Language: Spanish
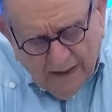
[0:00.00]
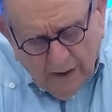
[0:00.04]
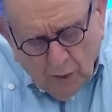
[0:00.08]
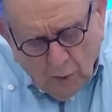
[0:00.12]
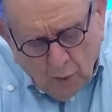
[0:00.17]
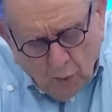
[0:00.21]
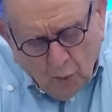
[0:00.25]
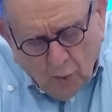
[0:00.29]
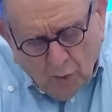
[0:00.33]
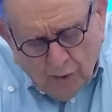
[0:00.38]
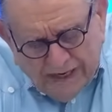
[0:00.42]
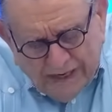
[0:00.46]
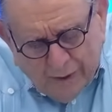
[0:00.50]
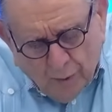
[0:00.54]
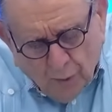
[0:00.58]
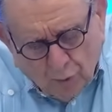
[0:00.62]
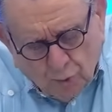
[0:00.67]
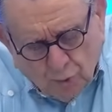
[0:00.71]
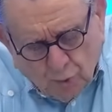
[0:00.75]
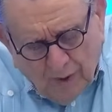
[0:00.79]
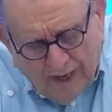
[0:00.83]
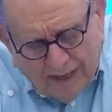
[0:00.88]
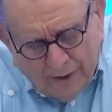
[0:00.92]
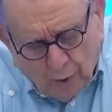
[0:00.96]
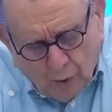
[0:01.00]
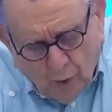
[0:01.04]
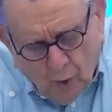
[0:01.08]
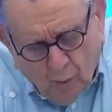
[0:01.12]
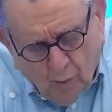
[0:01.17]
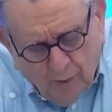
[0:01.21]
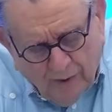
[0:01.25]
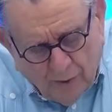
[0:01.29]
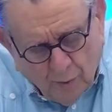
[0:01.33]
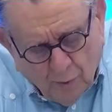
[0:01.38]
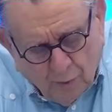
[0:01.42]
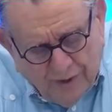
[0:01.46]
un inusual
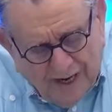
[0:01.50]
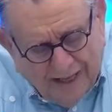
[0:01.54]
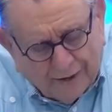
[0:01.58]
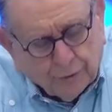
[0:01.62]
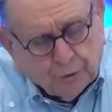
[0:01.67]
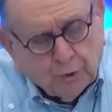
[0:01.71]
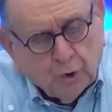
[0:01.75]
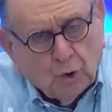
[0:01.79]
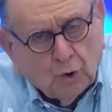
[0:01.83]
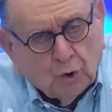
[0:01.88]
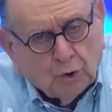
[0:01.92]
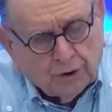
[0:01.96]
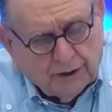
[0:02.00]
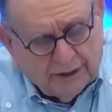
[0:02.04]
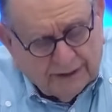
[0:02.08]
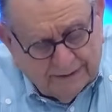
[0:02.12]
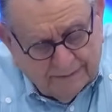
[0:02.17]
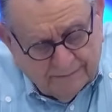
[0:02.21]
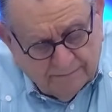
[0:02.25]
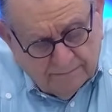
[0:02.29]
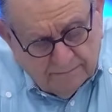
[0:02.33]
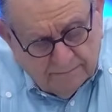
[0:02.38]
robo en una torre,